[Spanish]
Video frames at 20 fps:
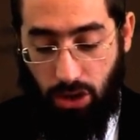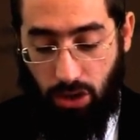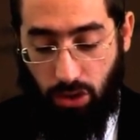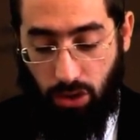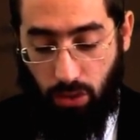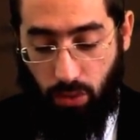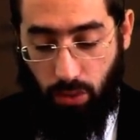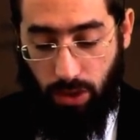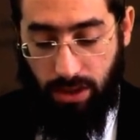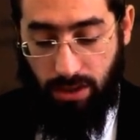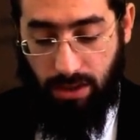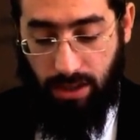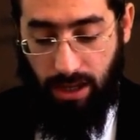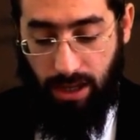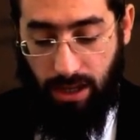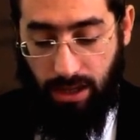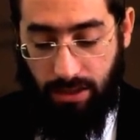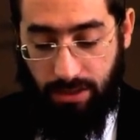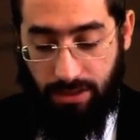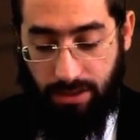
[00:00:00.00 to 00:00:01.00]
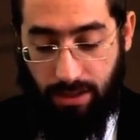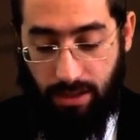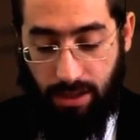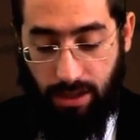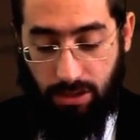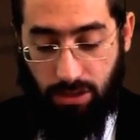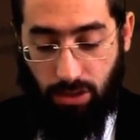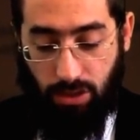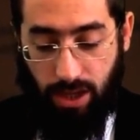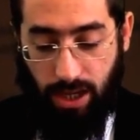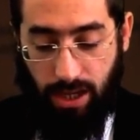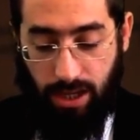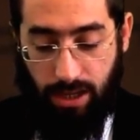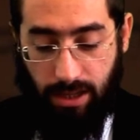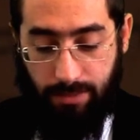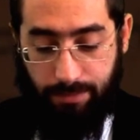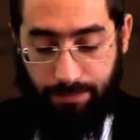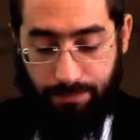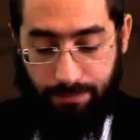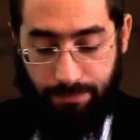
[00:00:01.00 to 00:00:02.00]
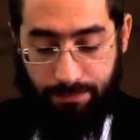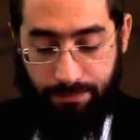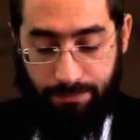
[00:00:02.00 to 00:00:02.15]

Nos cuenta la Torá